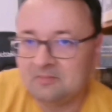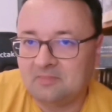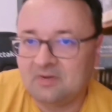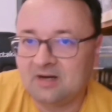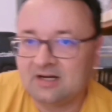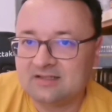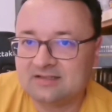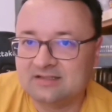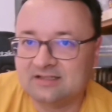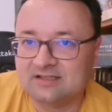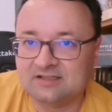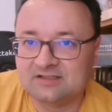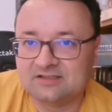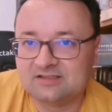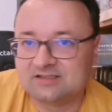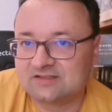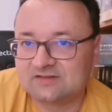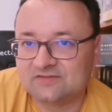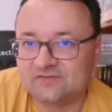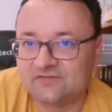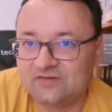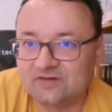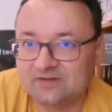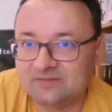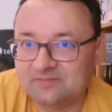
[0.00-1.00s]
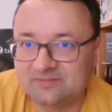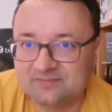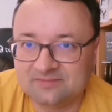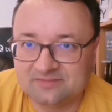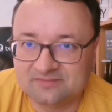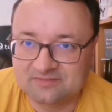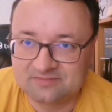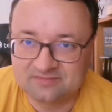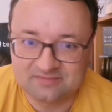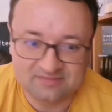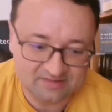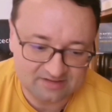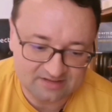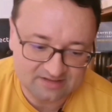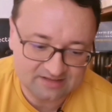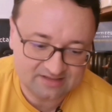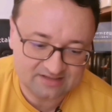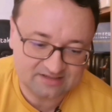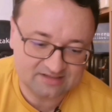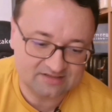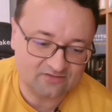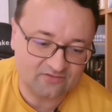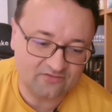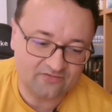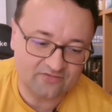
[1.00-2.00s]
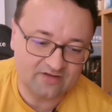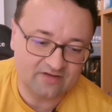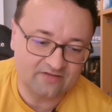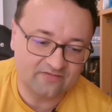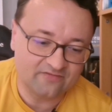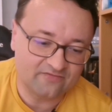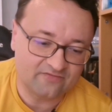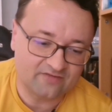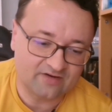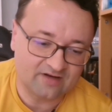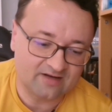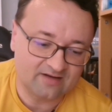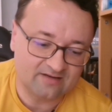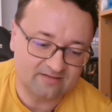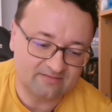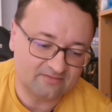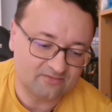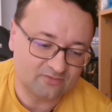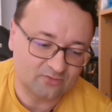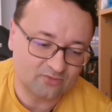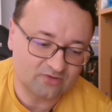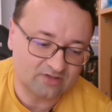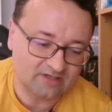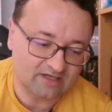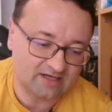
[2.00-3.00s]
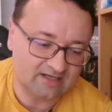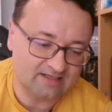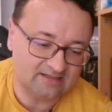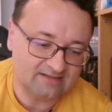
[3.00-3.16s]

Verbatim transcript: Aber macht nichts. Film ist auf jeden Fall